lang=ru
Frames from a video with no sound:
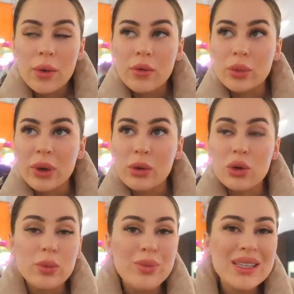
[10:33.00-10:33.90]
Я прям
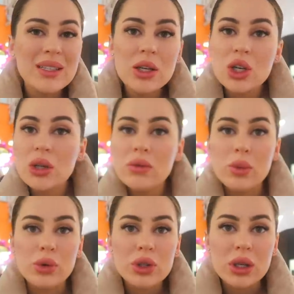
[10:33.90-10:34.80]
говорю, без ничего,
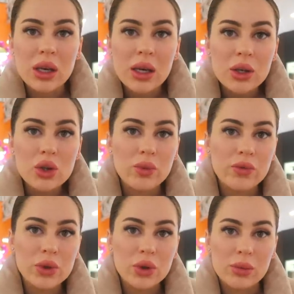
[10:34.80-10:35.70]
просто кетчуп,
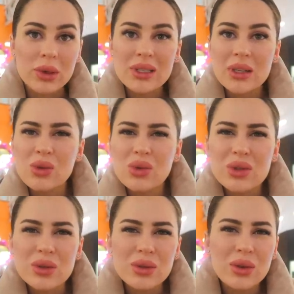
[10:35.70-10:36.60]
все, без
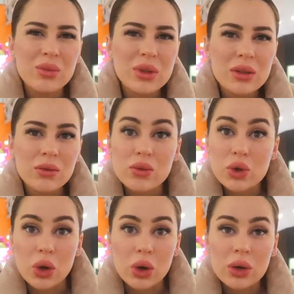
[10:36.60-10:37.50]
огурцов, без
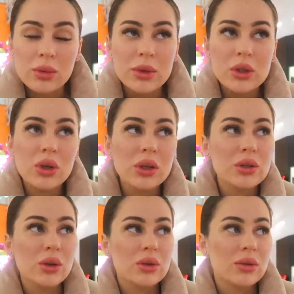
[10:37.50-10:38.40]
все, без других
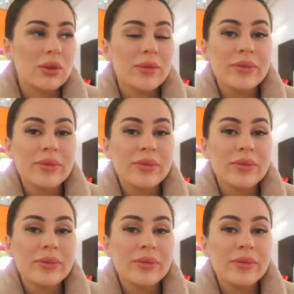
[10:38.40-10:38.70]
соусов.